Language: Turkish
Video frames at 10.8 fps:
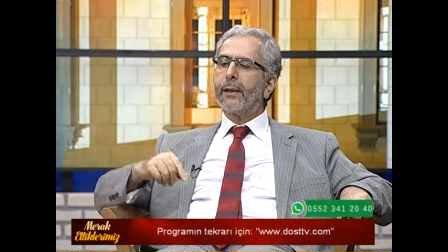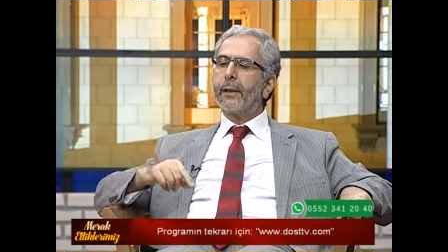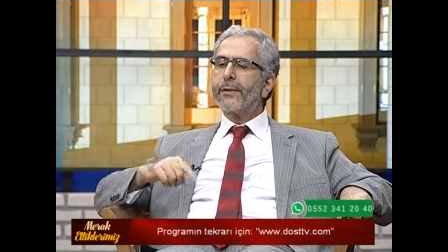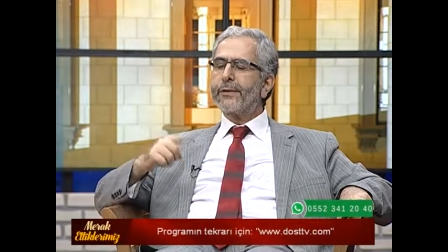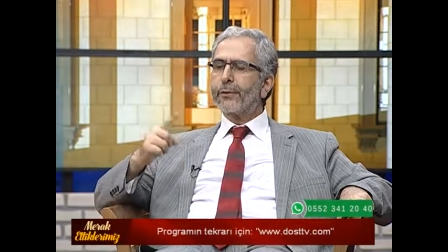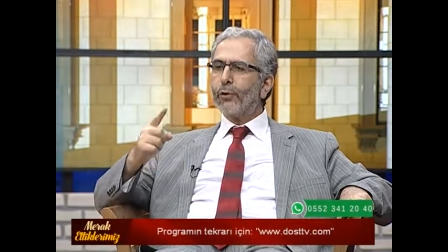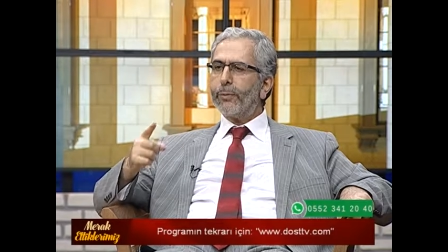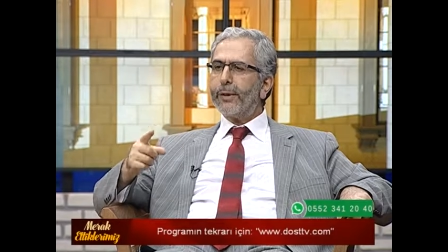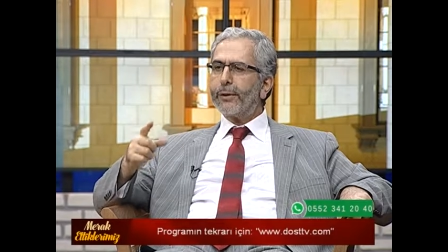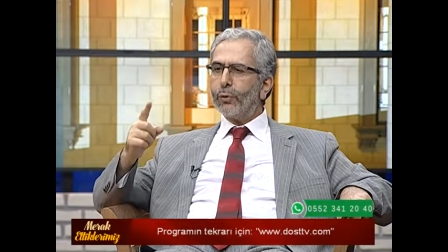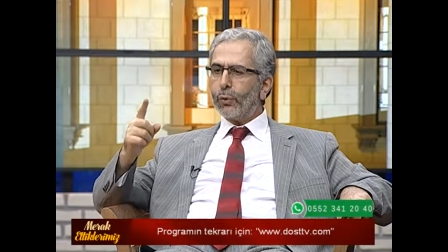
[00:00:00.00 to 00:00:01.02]
Hazreti
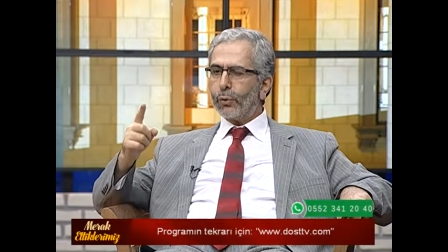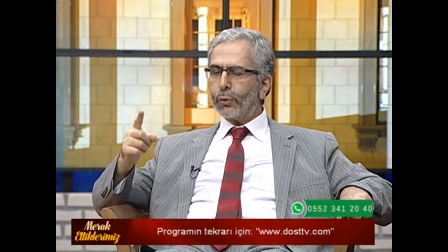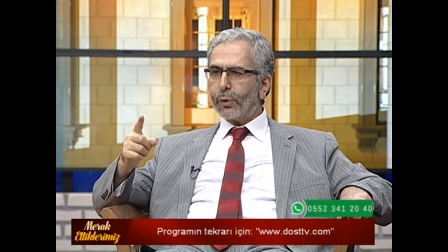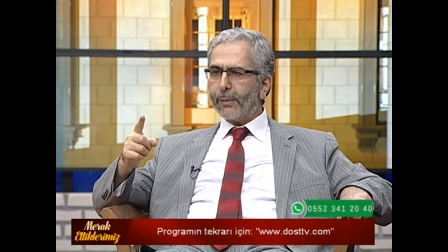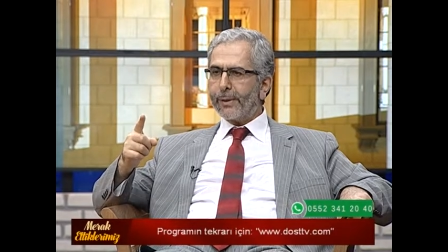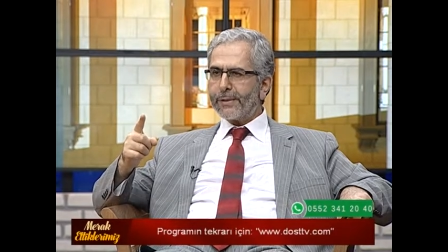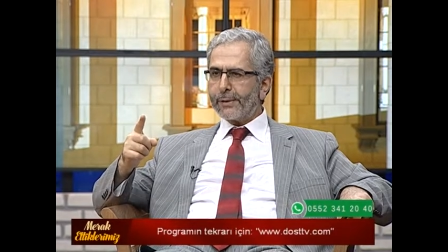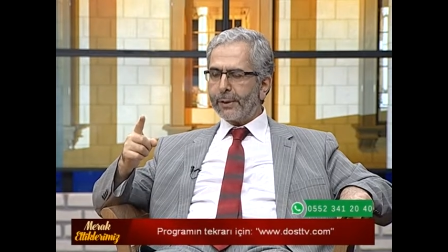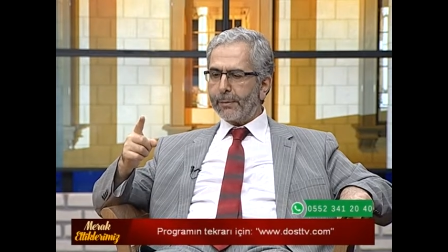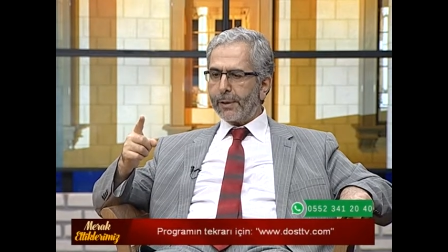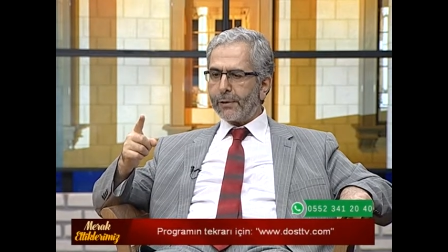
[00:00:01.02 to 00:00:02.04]
Ömer'in
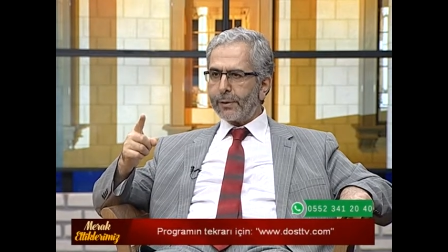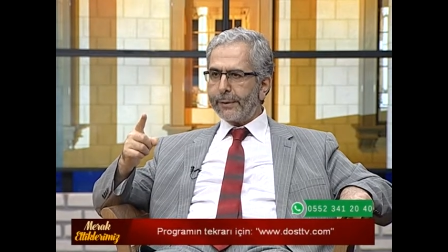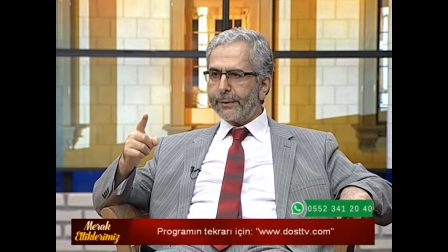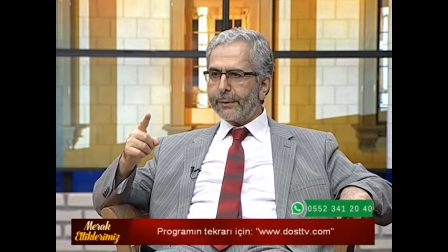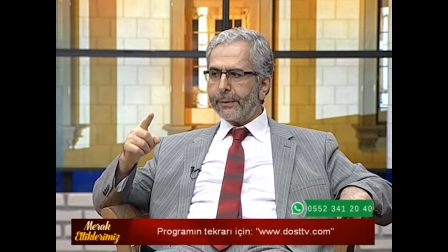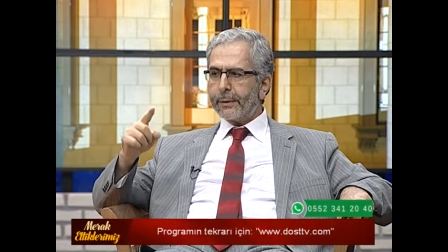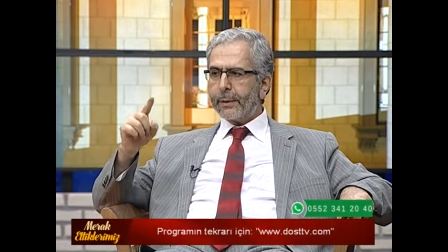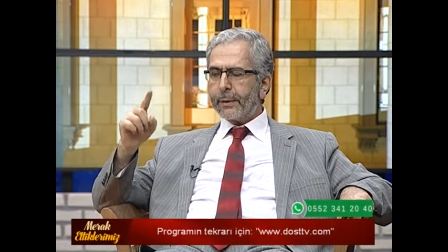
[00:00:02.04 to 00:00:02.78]
uygulamasıyla başladı.